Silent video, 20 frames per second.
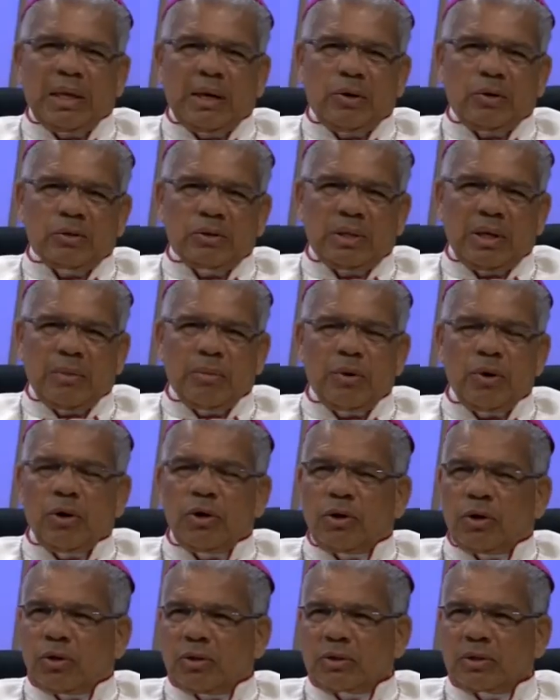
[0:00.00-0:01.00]
de los
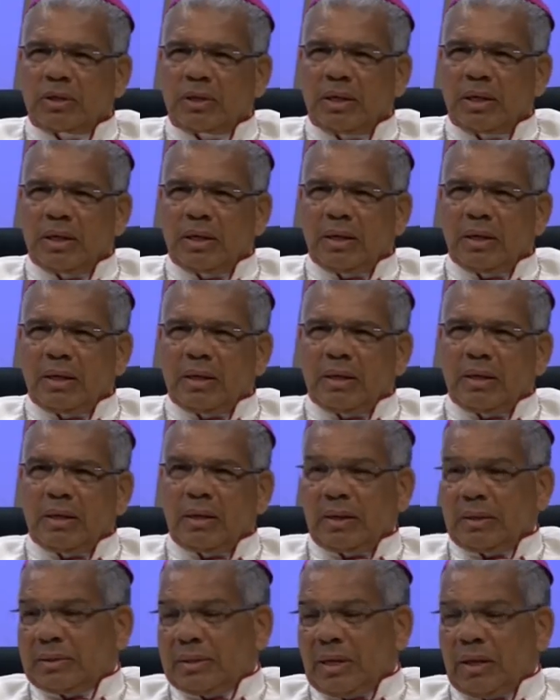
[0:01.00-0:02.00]
demonios.
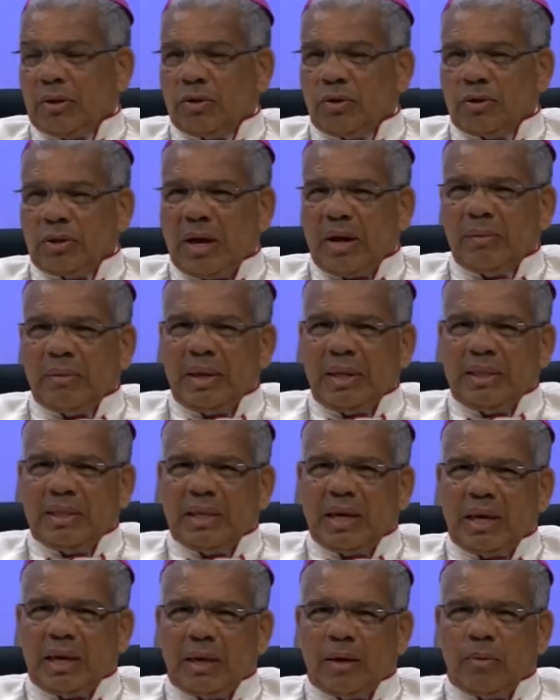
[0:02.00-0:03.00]
Están
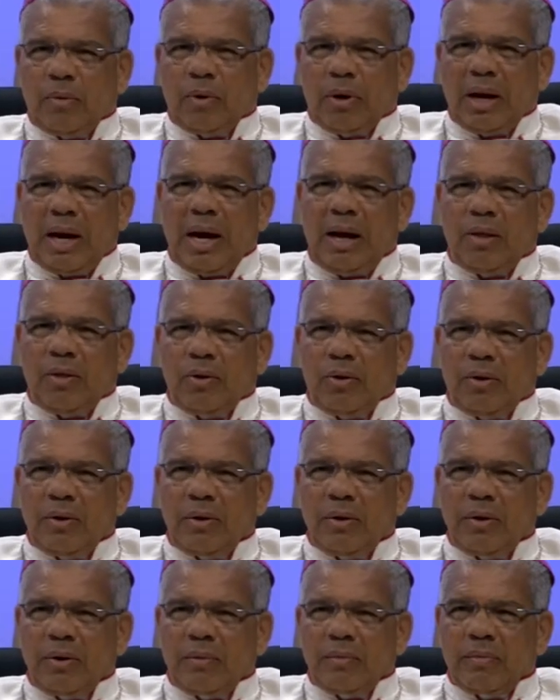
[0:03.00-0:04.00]
totalmente equivocados.
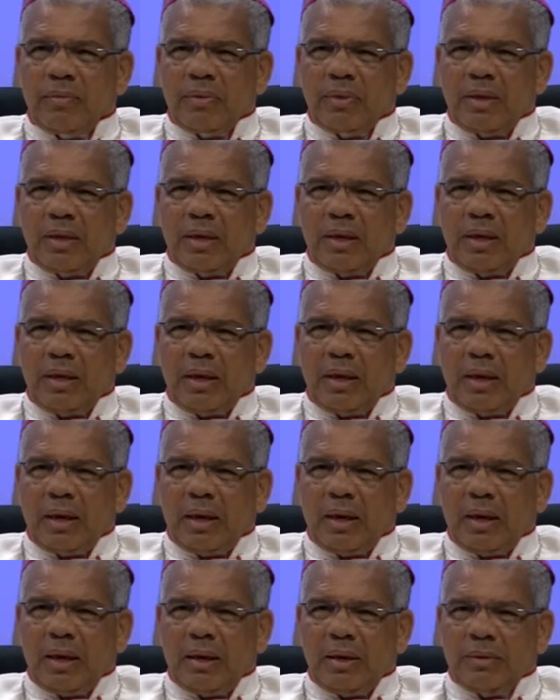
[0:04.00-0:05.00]

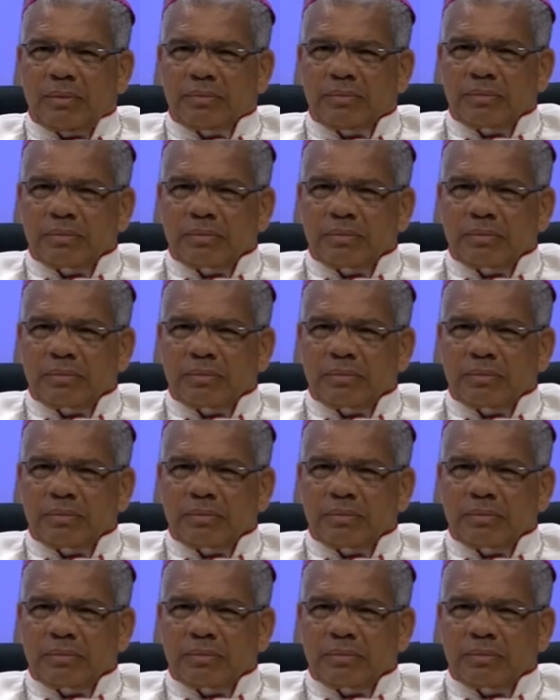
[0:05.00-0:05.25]
Eh,